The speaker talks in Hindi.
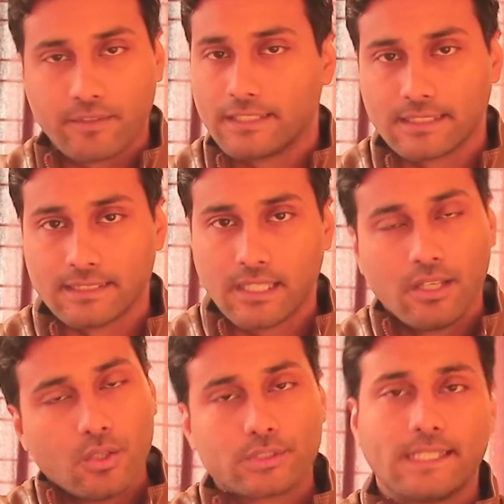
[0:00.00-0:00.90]
डिवाइसेज है
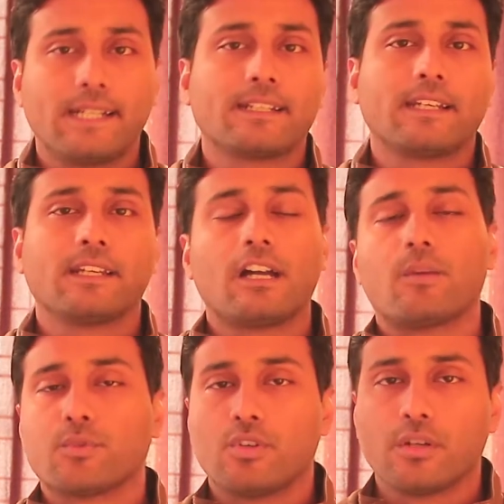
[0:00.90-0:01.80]
उसे ऐड करने का
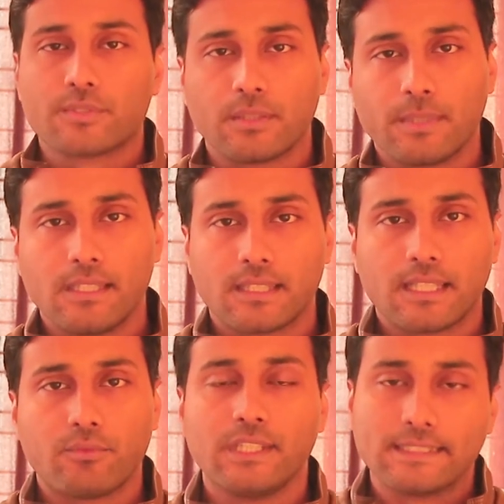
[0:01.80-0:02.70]
आपको ऑप्शन मिल
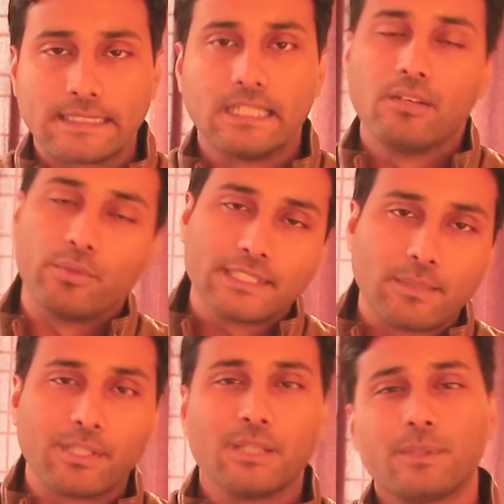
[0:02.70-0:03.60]
जाता है वहीं से वहीं
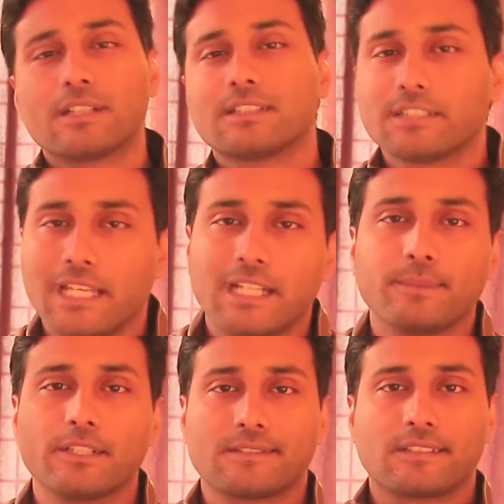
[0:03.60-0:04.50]
से आप डिलीट भी कर सकते हैं
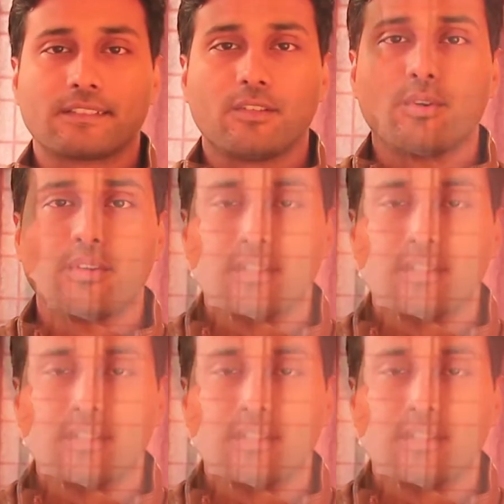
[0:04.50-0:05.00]
ऐड भी कर सकते हो